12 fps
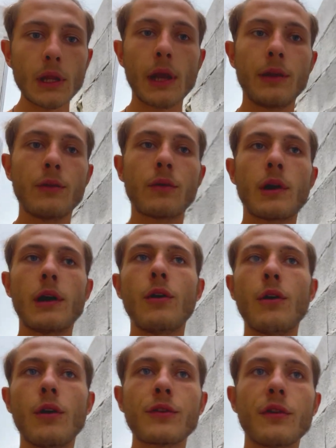Et donc là on
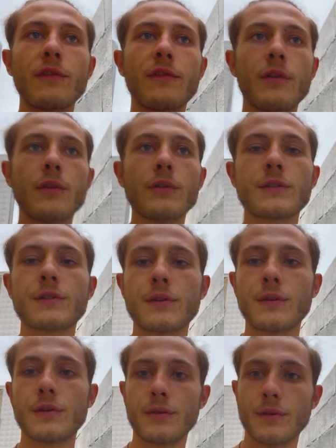rentre en France,
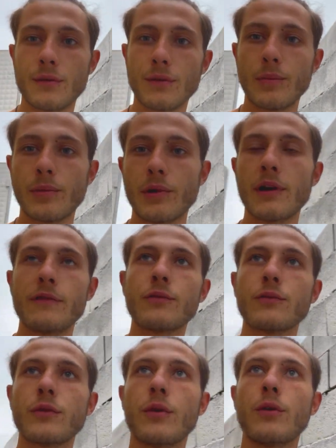euh, on prend
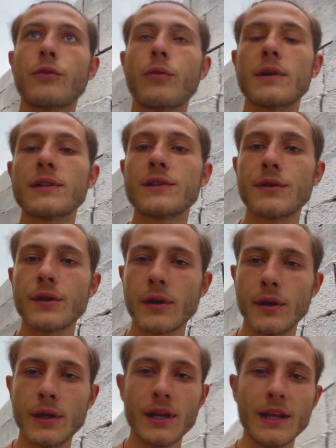l'avion dans 3 heures,
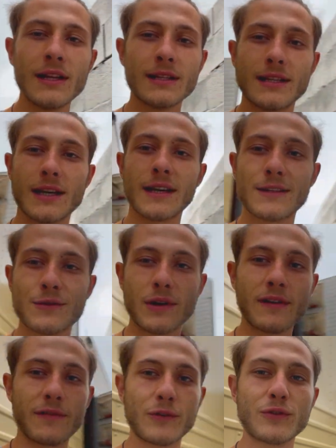direction
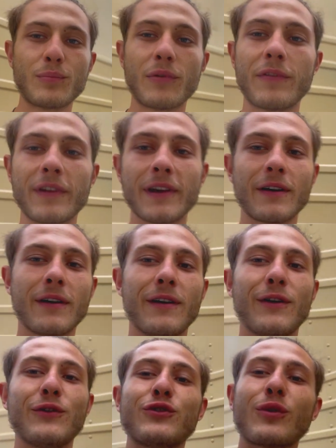la France pour faire
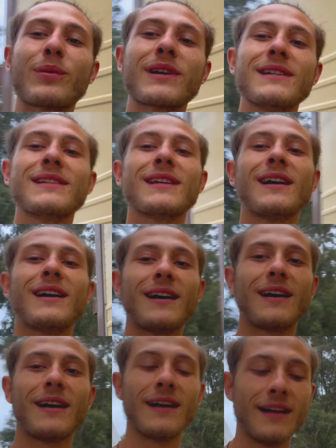une surprise
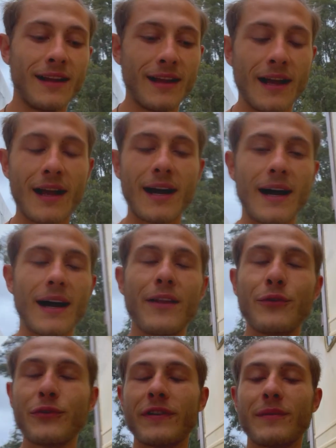à,
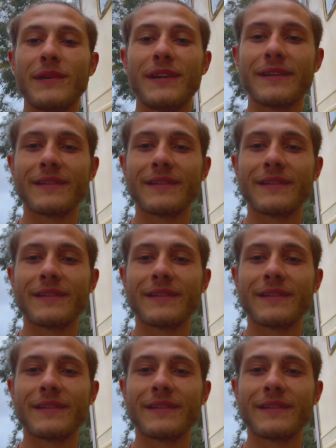notre famille.